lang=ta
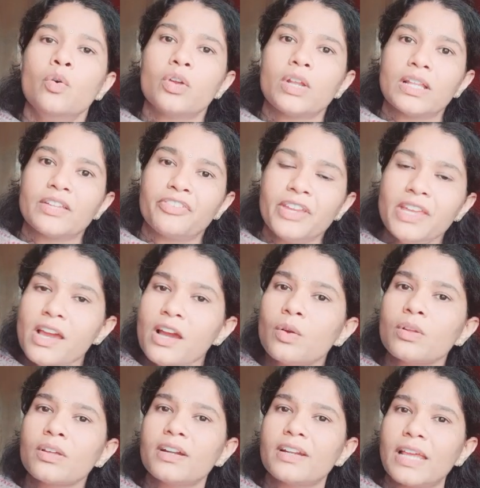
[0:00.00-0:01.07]
ஒரு அந்த ஃப்ரீயாக
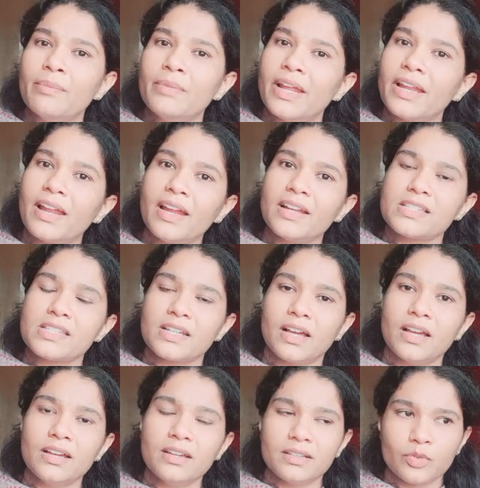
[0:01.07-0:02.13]
கொடுக்குற டைமில் என்ன ஆயிடுச்சுன்னா